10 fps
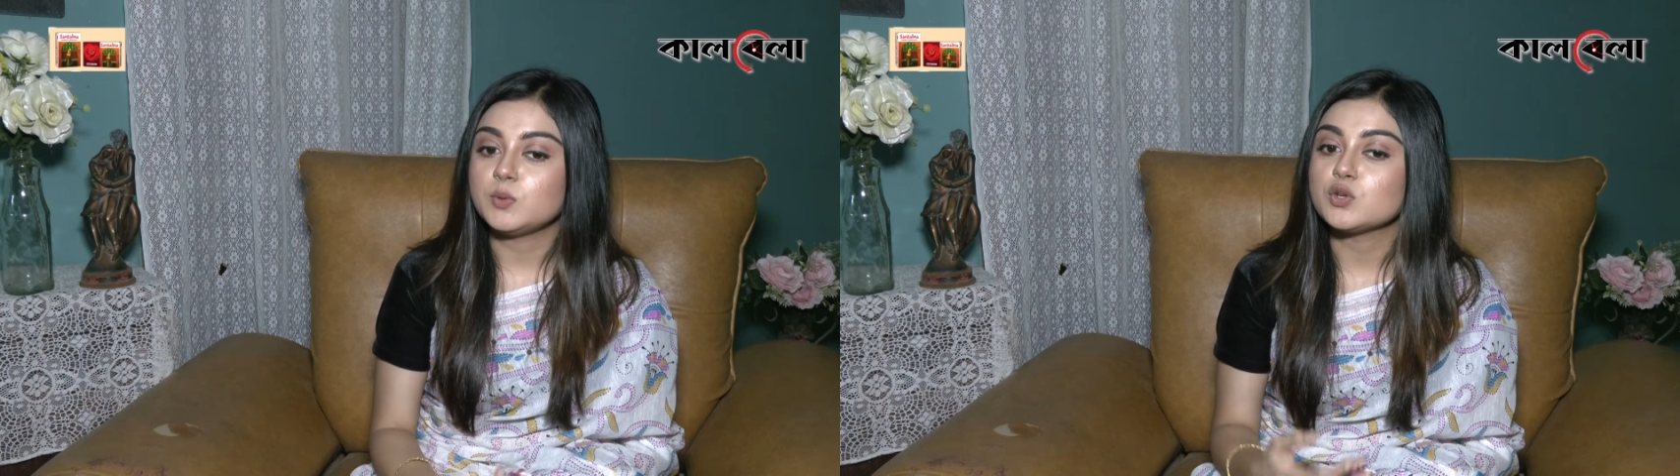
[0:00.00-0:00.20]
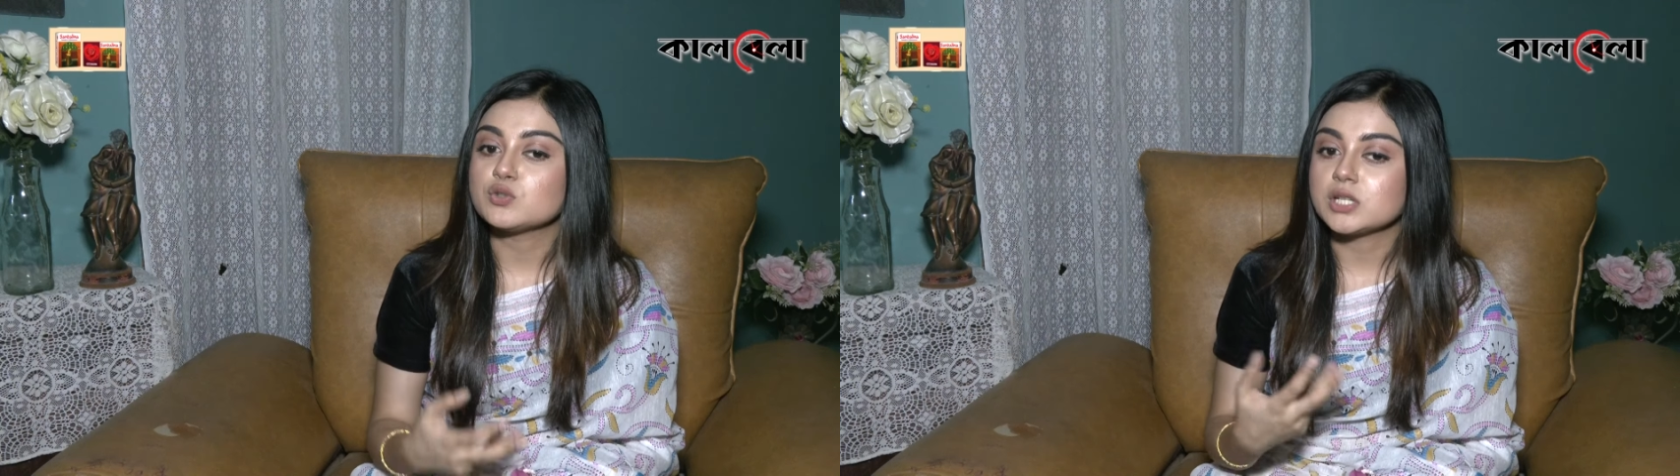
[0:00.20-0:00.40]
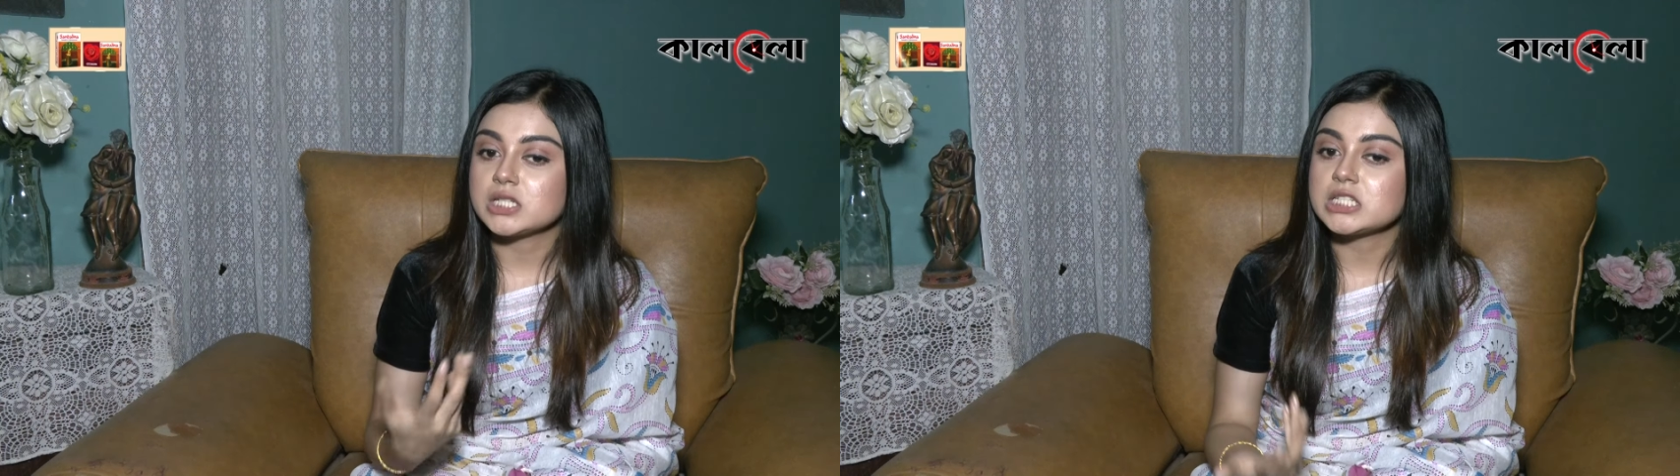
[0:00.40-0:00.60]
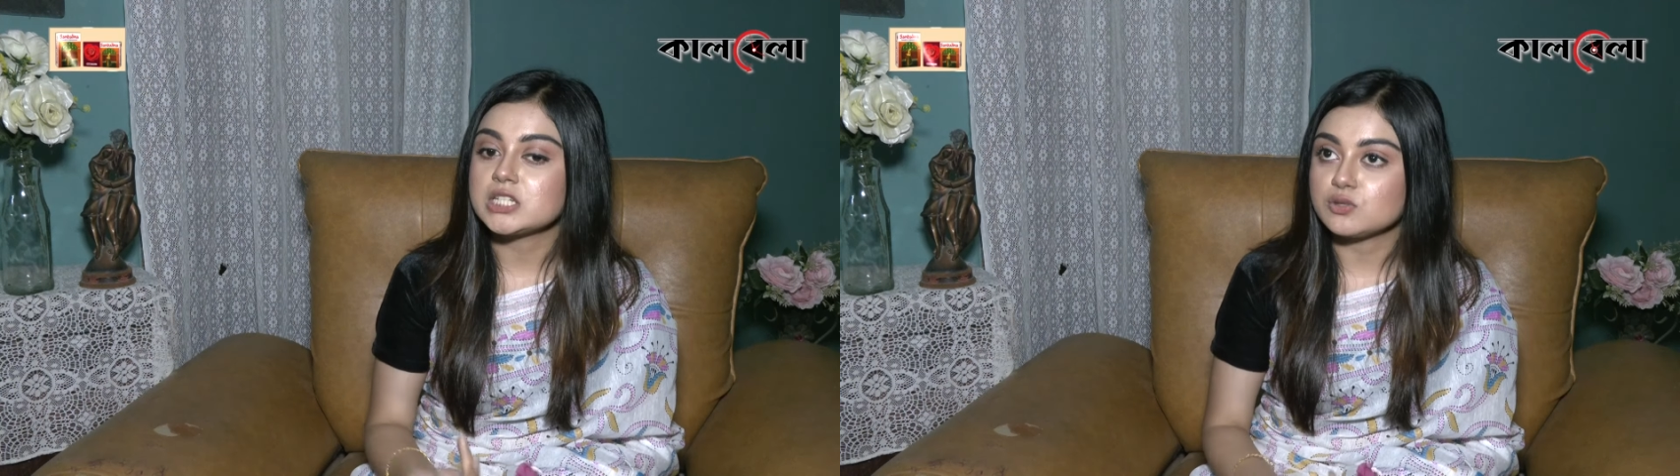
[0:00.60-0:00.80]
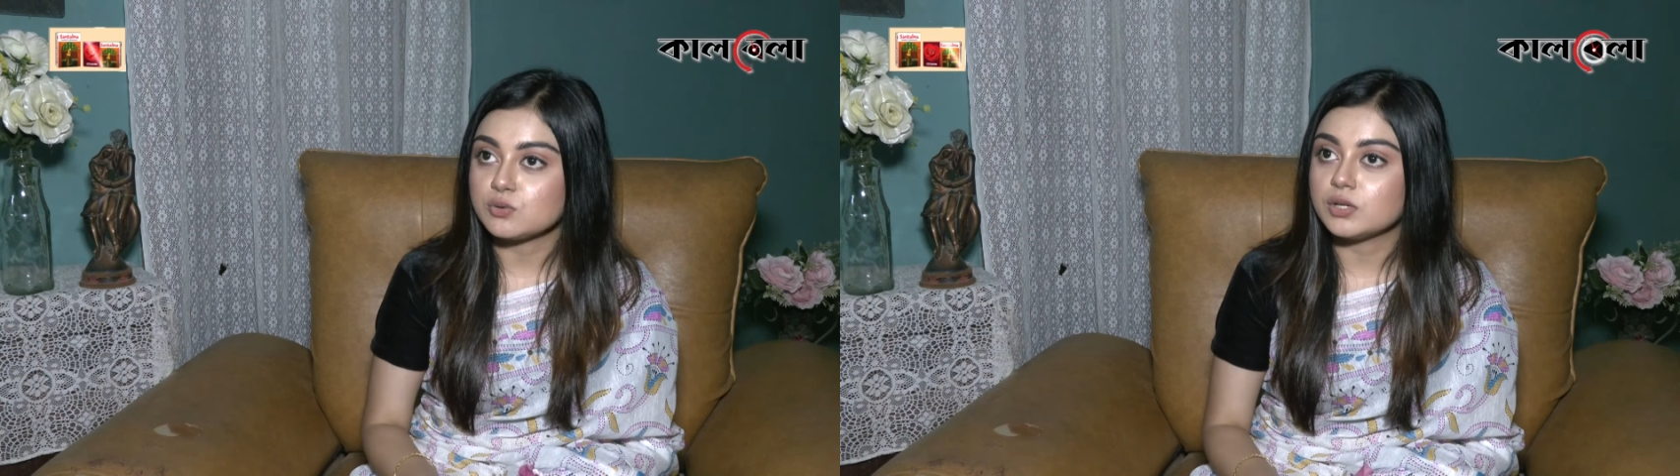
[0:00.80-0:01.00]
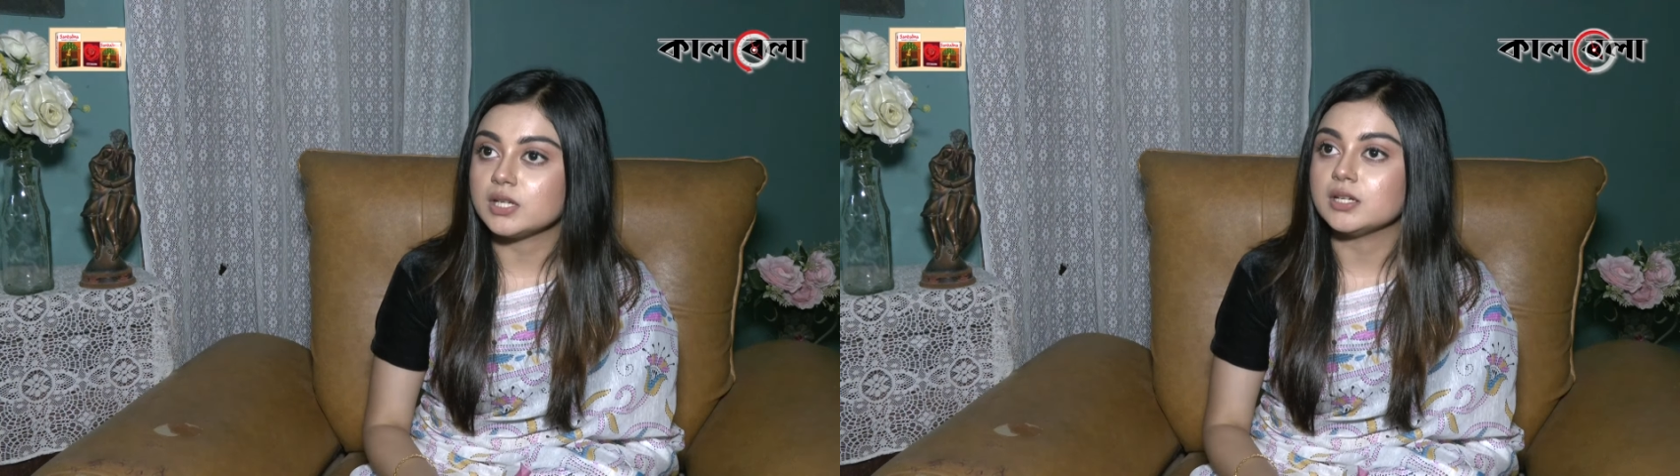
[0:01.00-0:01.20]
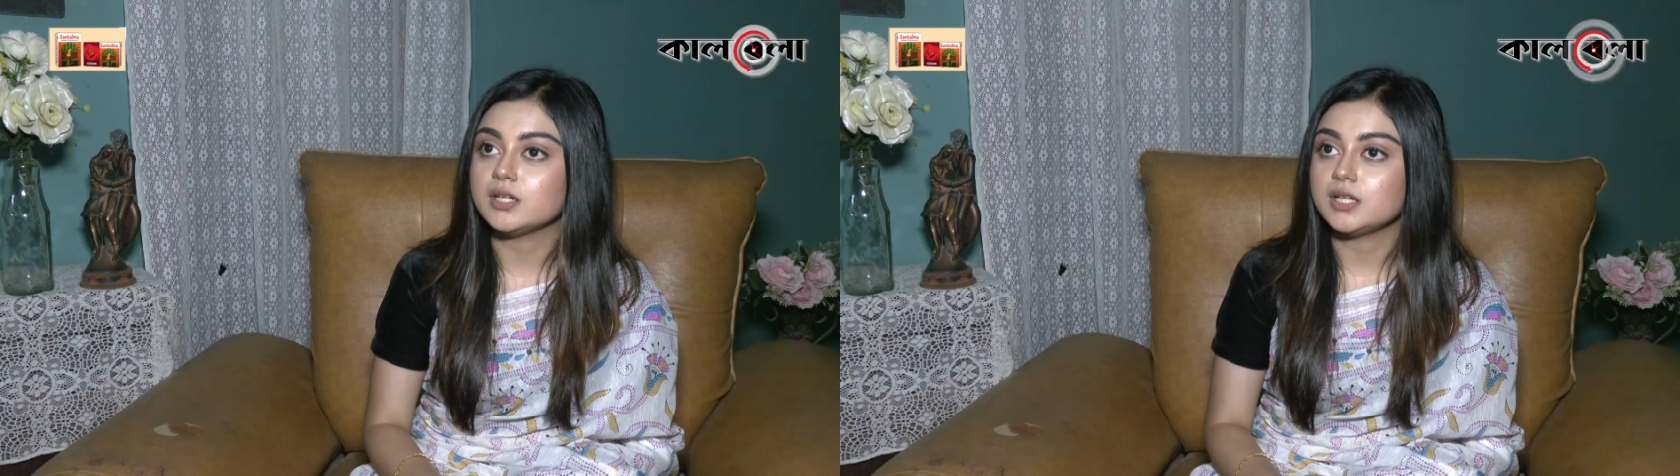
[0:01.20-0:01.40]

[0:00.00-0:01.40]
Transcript: পড়াশোনাটা শেষ করে